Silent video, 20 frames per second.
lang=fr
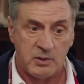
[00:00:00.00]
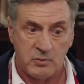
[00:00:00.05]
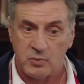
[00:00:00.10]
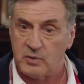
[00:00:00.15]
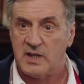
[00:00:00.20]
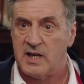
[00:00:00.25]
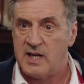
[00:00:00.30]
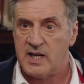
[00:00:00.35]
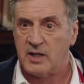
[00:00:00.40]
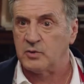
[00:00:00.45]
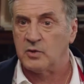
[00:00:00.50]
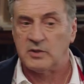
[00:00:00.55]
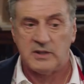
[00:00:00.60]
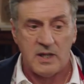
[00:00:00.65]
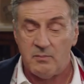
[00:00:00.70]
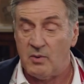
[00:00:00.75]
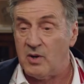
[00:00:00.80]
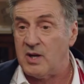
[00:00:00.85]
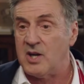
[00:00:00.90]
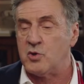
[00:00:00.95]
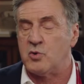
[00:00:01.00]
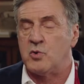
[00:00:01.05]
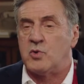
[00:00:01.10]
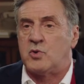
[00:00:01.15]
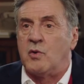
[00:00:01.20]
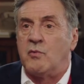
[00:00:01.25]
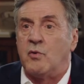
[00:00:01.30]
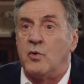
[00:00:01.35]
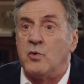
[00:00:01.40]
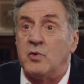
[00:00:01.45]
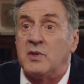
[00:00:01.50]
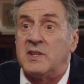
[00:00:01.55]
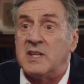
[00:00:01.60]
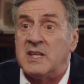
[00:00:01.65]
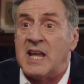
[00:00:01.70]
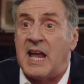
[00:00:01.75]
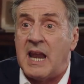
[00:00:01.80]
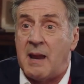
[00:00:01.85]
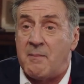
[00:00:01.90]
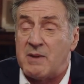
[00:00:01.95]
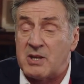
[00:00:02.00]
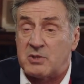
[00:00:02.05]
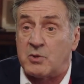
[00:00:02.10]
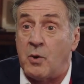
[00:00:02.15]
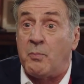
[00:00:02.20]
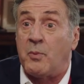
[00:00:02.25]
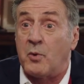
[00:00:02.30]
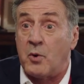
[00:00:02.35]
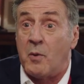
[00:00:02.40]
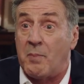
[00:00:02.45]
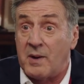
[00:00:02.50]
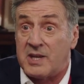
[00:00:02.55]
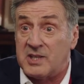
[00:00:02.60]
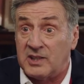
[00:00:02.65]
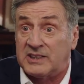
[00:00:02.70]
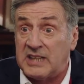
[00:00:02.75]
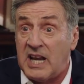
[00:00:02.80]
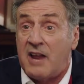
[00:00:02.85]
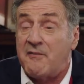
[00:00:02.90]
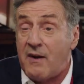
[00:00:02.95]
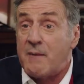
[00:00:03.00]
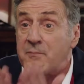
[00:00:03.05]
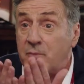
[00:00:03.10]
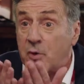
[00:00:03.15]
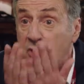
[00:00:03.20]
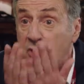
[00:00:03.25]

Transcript: tu délires totalement. Il est juste venu dîner à la maison pour nous présenter la femme que